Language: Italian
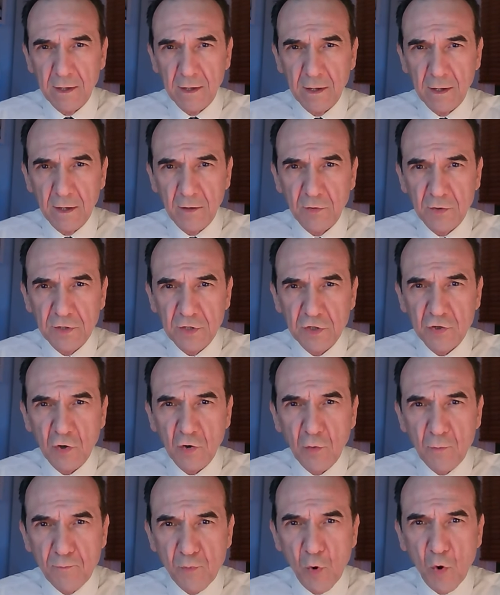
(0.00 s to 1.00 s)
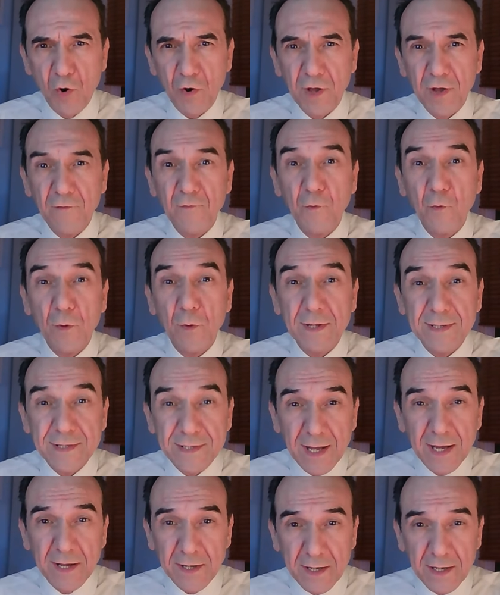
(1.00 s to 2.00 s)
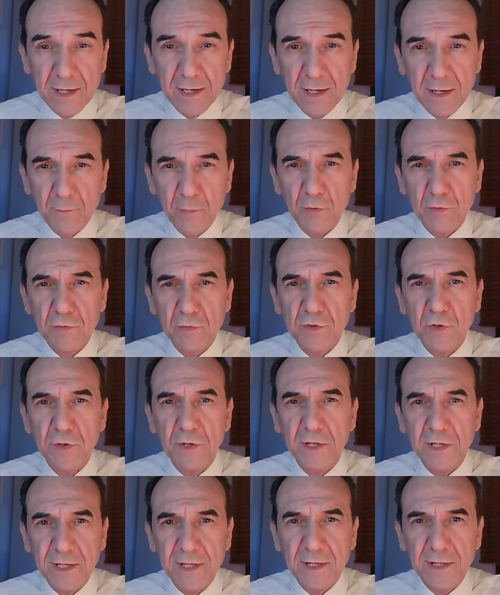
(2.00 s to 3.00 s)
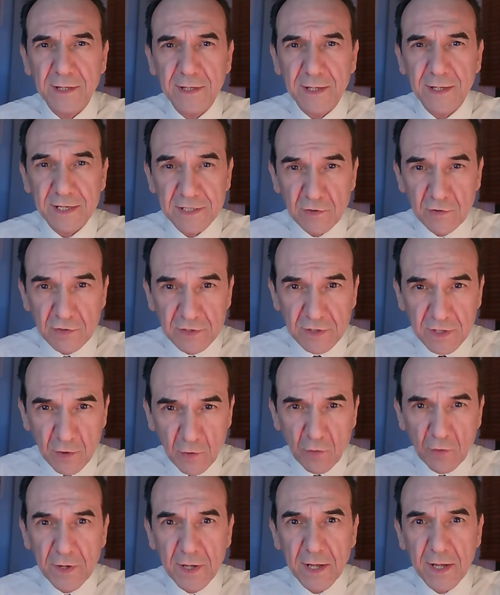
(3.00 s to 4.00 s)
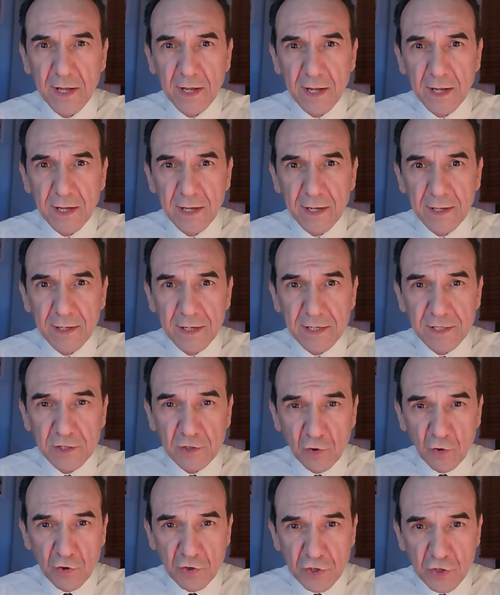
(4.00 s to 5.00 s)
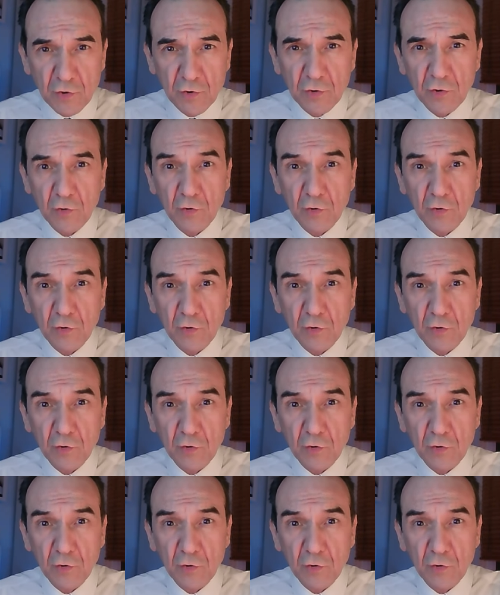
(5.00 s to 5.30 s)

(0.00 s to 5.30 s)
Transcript: Il cortisolo può influenzare la produzione di testosterone e estrogeno,